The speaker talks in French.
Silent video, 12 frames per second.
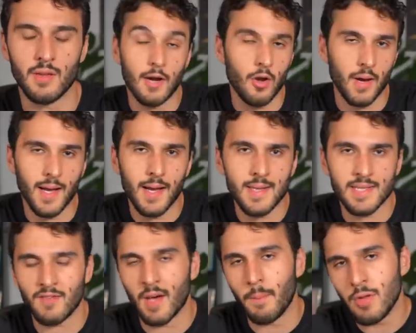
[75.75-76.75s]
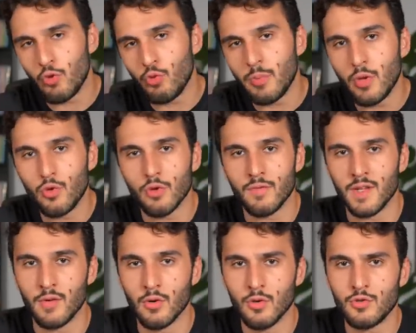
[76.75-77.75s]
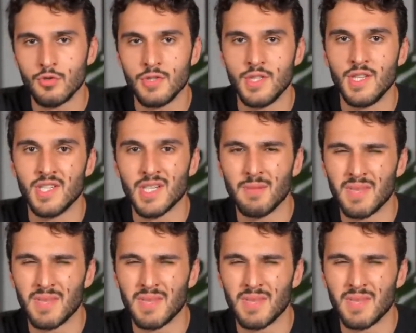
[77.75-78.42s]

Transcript: Alors là, ça fait à peine une minute de vidéo, tu te dis déjà